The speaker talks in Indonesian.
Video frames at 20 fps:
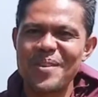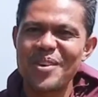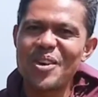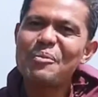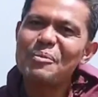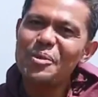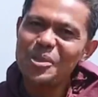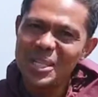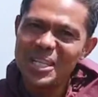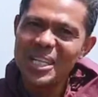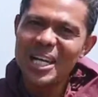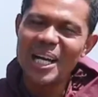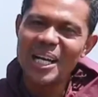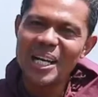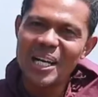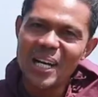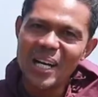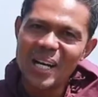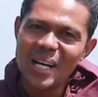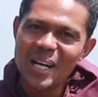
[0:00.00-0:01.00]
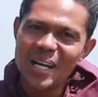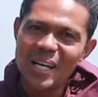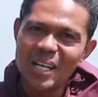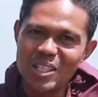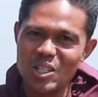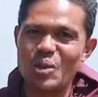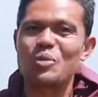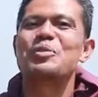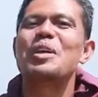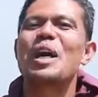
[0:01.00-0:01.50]
Kemudian
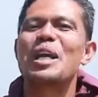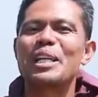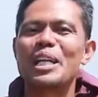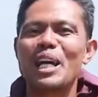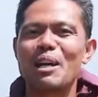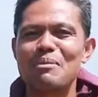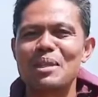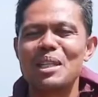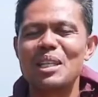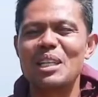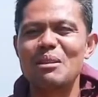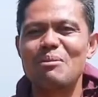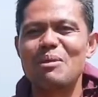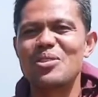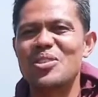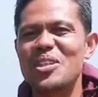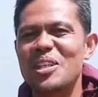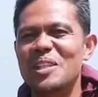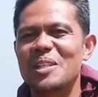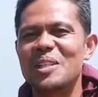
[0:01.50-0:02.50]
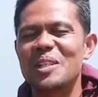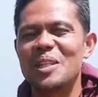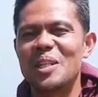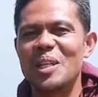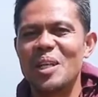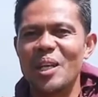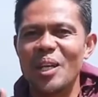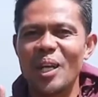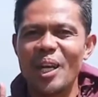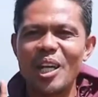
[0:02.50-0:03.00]
saudari kami ini menjadi
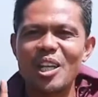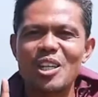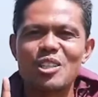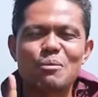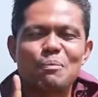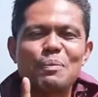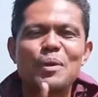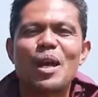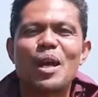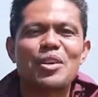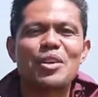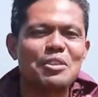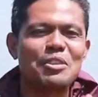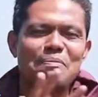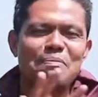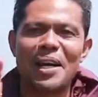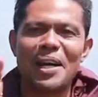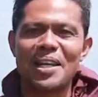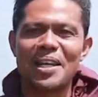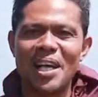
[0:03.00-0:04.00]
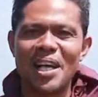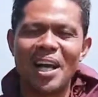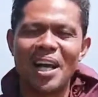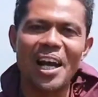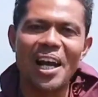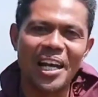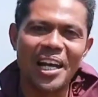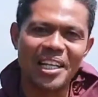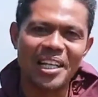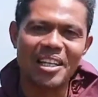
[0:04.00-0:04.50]
inspirasi bagi yang
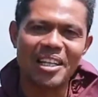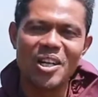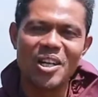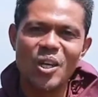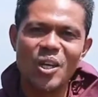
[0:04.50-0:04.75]
lain